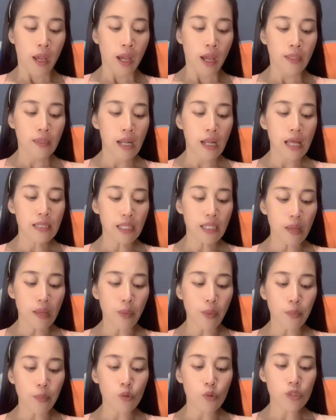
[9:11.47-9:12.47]
etalase
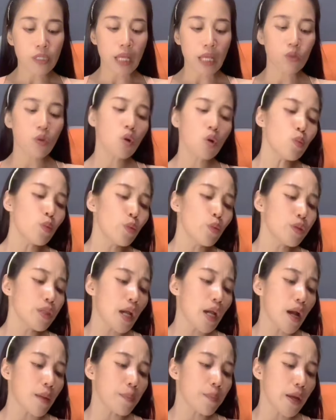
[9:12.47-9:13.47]
41 aku
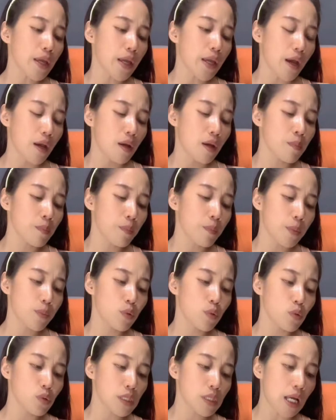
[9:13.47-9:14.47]
punya apa ya
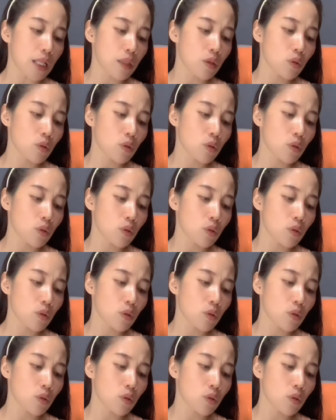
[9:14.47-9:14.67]
41